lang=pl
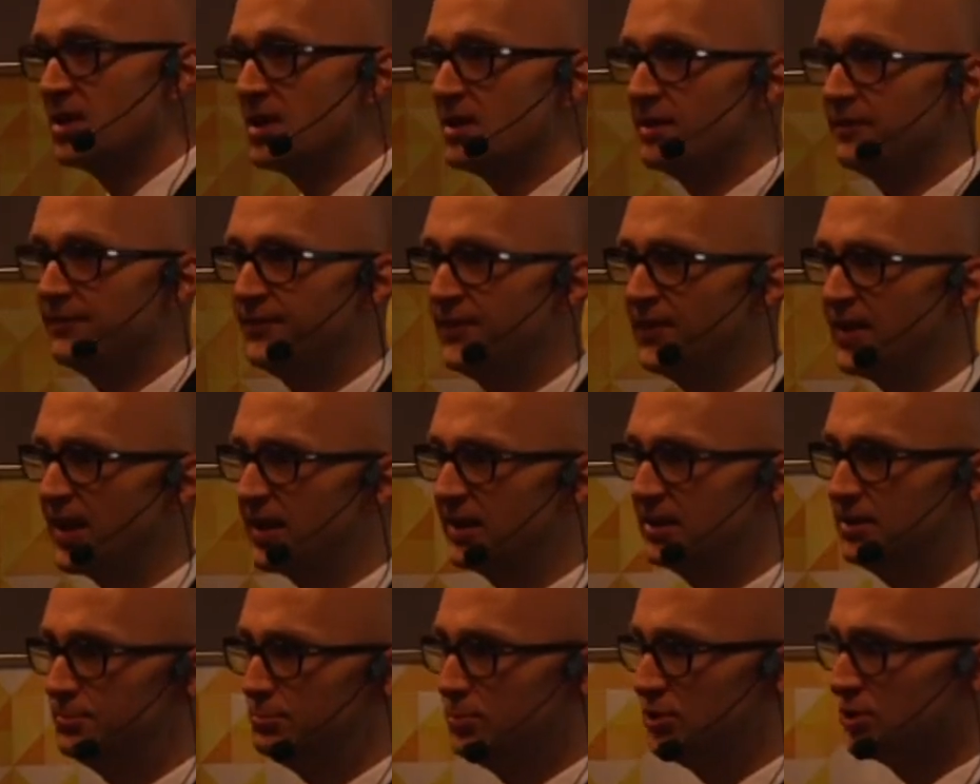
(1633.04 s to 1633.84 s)

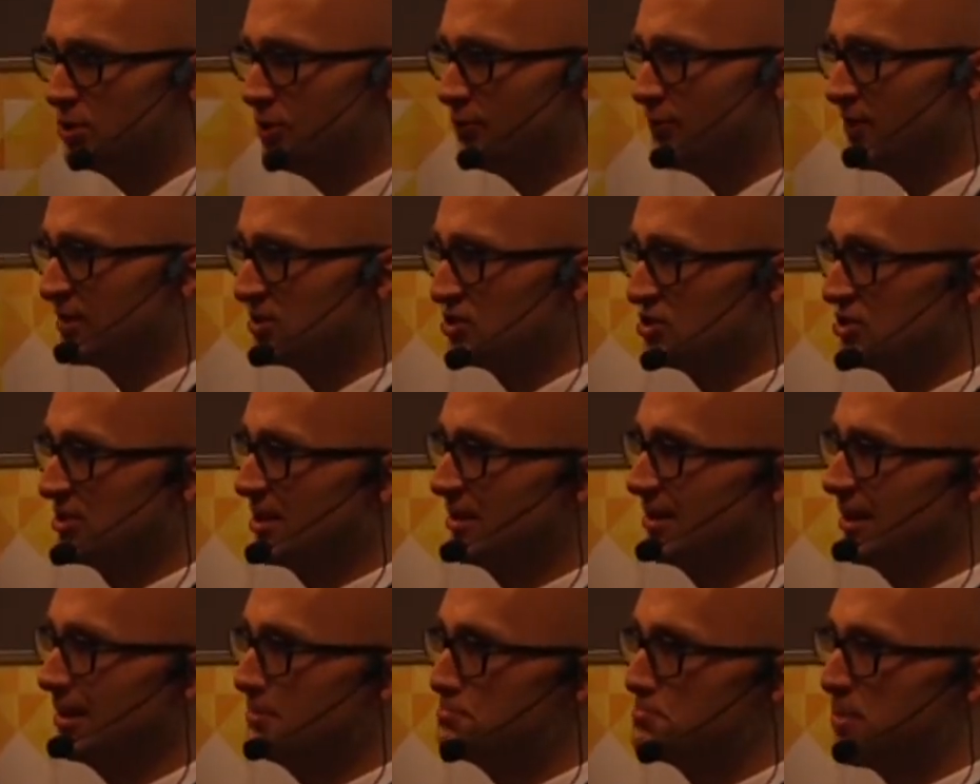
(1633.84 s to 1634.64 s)
wyeliminować
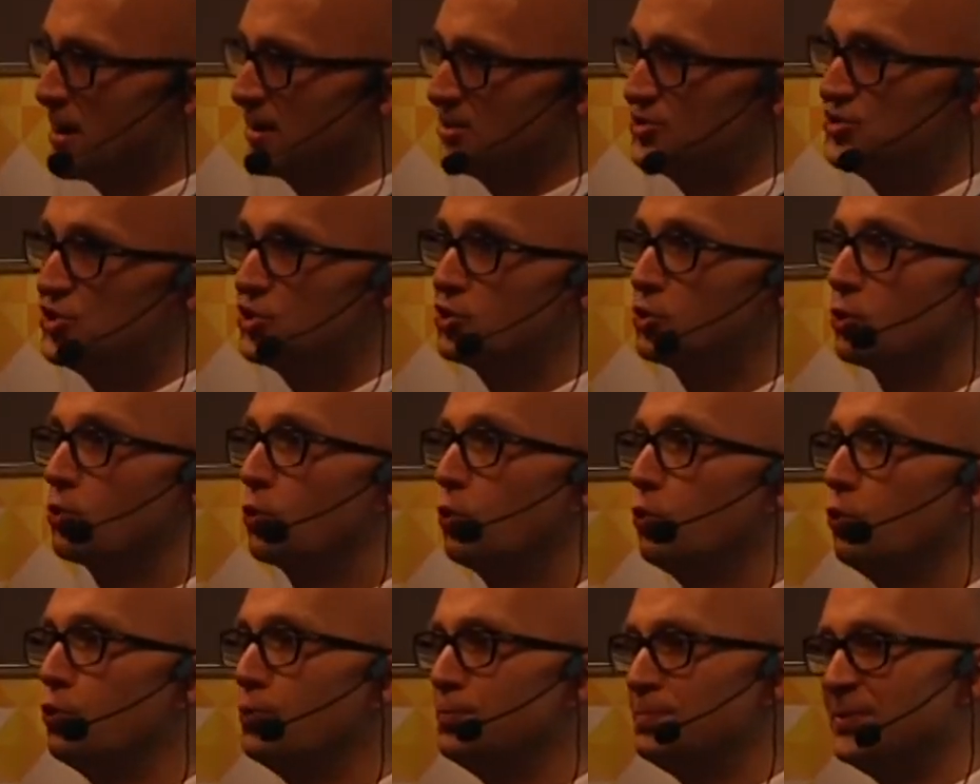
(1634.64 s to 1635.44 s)
te najbardziej
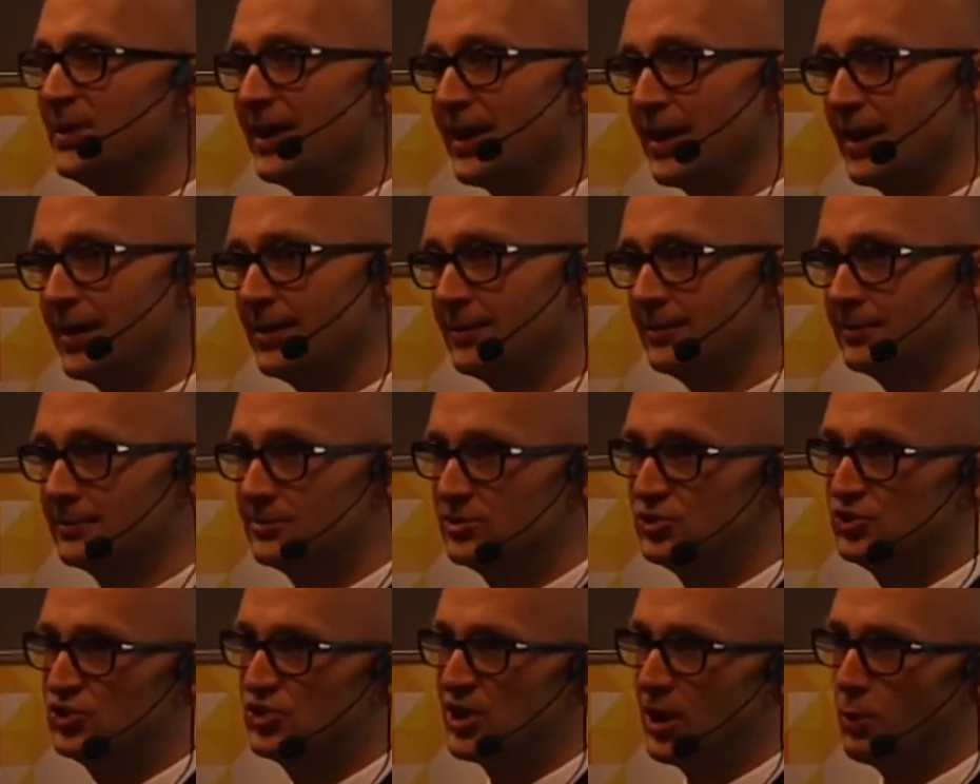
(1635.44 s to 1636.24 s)
głupie
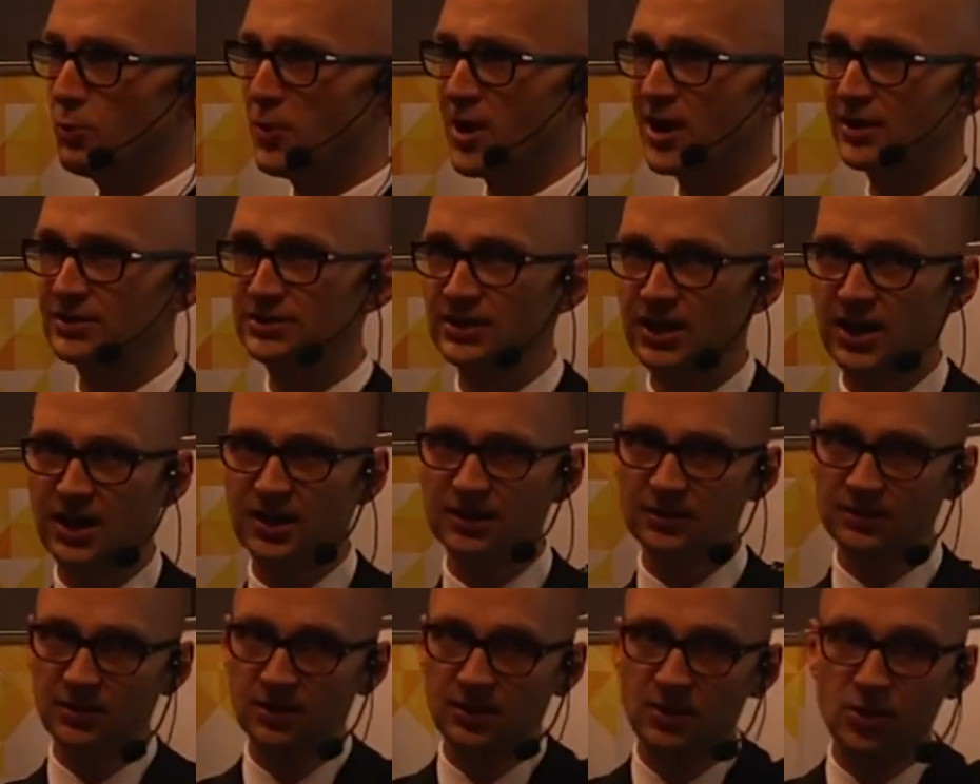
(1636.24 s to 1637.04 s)

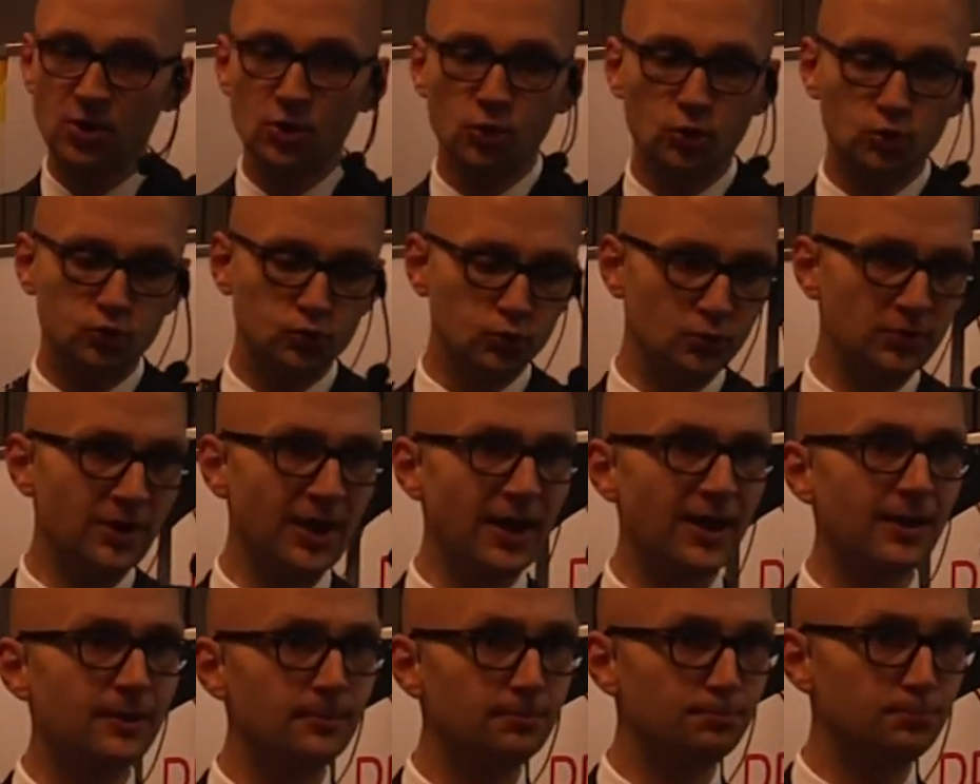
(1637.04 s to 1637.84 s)
działania,
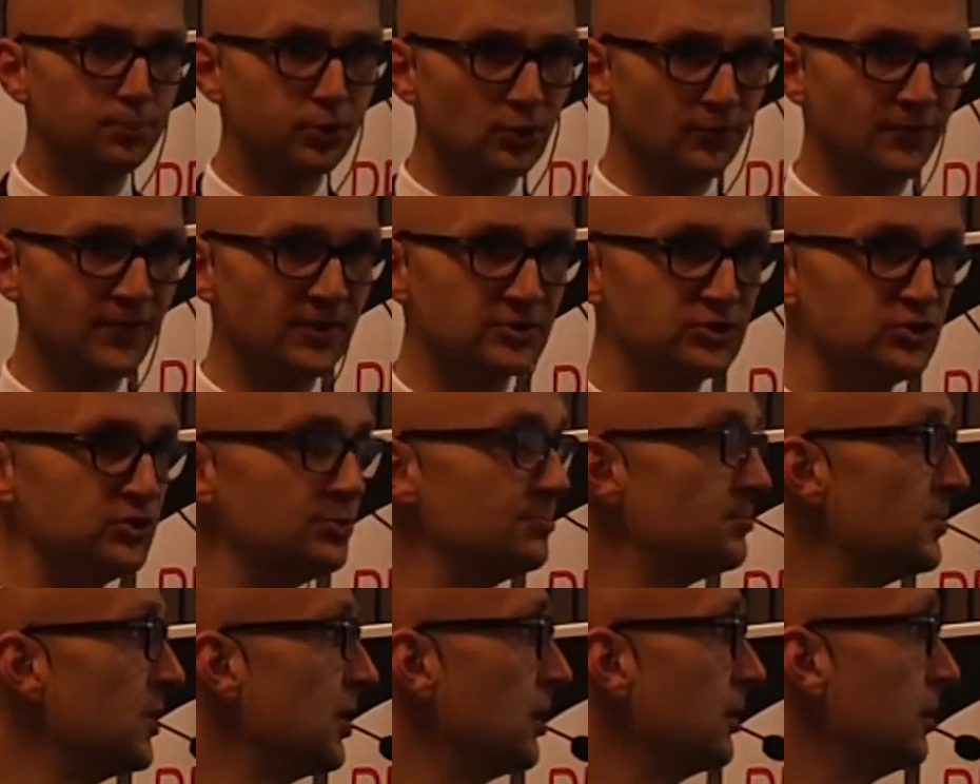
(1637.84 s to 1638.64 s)
które
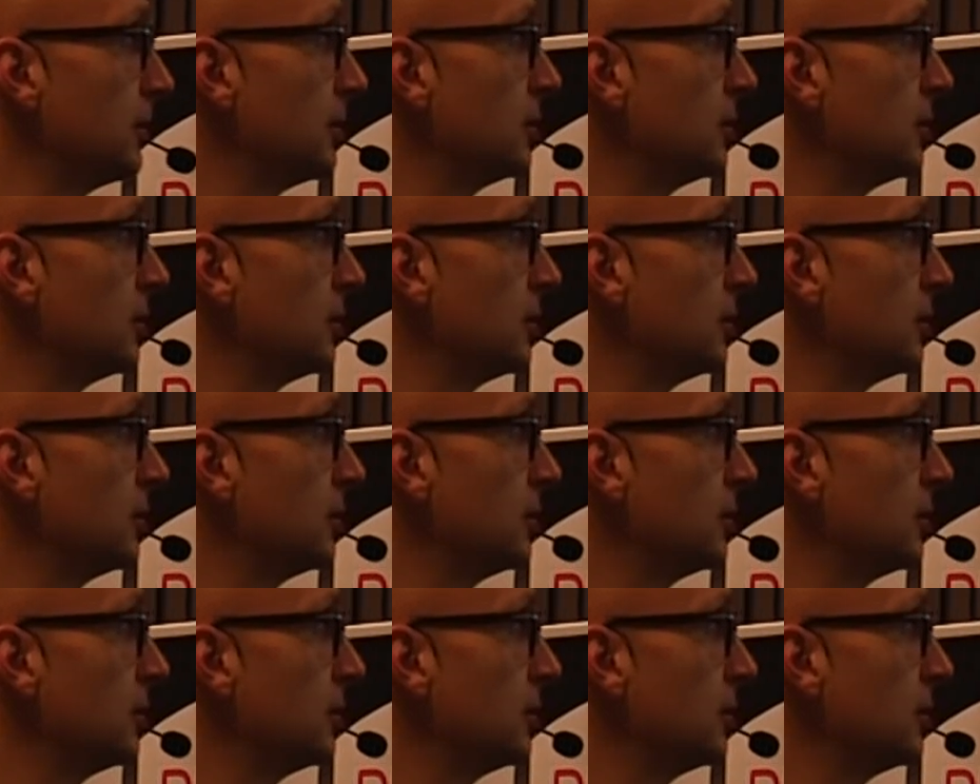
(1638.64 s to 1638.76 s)
prowadzimy.